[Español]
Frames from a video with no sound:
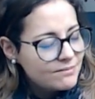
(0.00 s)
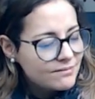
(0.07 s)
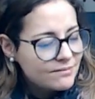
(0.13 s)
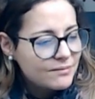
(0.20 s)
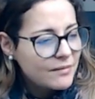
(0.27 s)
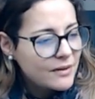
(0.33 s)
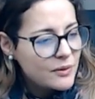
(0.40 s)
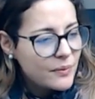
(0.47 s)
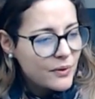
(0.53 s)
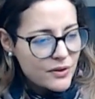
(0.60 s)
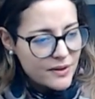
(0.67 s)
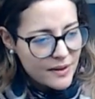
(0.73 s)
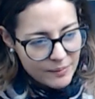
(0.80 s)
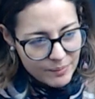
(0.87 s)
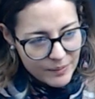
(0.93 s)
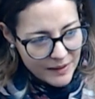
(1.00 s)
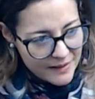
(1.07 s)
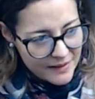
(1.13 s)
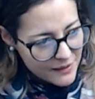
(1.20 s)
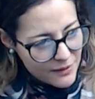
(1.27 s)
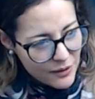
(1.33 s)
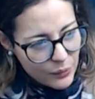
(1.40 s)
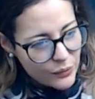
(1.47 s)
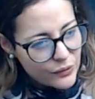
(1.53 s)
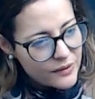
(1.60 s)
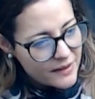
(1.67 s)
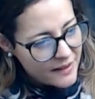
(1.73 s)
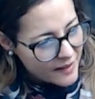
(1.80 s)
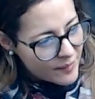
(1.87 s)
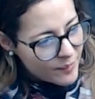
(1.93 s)
Más o menos se han planteado algún
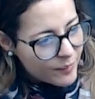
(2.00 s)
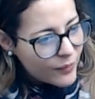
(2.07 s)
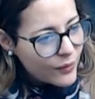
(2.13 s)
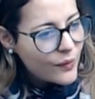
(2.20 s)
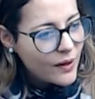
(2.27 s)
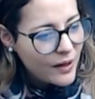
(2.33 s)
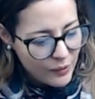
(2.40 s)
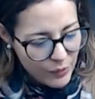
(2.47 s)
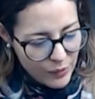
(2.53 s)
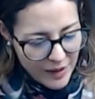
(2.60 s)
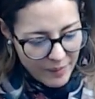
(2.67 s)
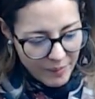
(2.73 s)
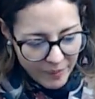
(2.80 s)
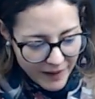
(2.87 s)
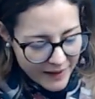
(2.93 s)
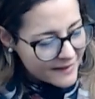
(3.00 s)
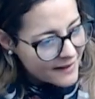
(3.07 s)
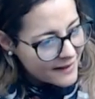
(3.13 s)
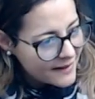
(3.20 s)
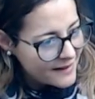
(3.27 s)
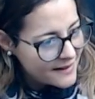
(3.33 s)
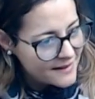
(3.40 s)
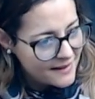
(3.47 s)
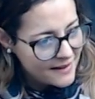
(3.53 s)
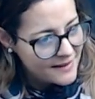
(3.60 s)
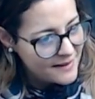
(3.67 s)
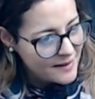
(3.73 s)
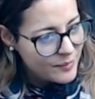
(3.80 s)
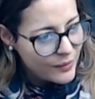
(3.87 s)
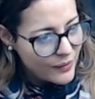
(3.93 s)
tiempo, alguna meta que esté
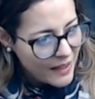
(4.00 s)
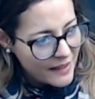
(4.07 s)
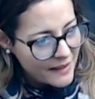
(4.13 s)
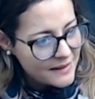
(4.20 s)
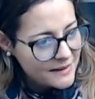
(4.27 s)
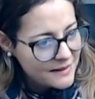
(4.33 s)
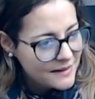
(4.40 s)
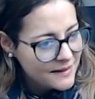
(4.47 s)
estipulada.